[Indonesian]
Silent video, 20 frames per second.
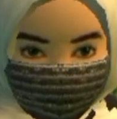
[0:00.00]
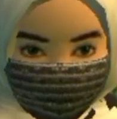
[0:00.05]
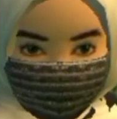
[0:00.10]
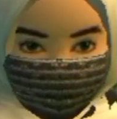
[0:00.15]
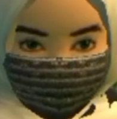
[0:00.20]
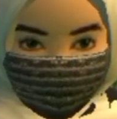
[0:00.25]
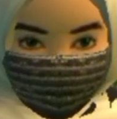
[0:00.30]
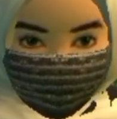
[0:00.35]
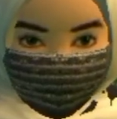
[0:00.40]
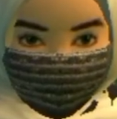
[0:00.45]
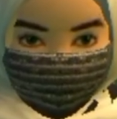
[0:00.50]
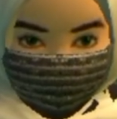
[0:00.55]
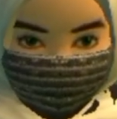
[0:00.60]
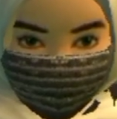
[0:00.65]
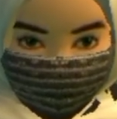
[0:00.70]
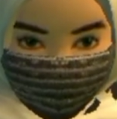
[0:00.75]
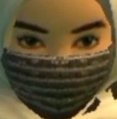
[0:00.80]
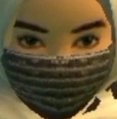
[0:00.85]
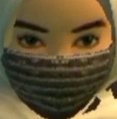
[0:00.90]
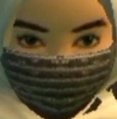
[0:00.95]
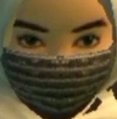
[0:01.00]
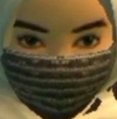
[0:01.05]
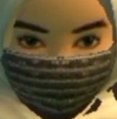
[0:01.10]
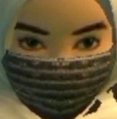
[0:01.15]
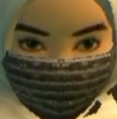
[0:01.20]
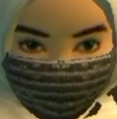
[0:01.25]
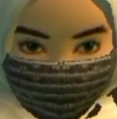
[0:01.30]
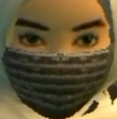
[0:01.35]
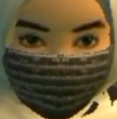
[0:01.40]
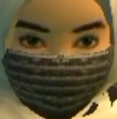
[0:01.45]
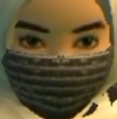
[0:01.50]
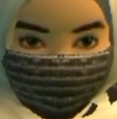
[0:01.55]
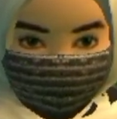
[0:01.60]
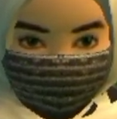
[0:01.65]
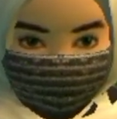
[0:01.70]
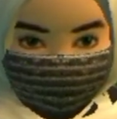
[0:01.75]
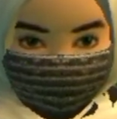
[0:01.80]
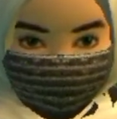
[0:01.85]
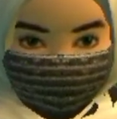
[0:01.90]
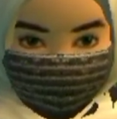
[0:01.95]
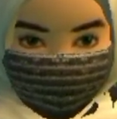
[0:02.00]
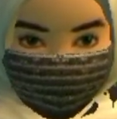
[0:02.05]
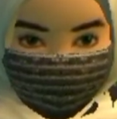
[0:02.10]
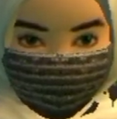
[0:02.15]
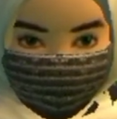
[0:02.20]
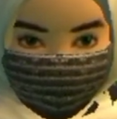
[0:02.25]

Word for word: putrinya. Mari kita ikut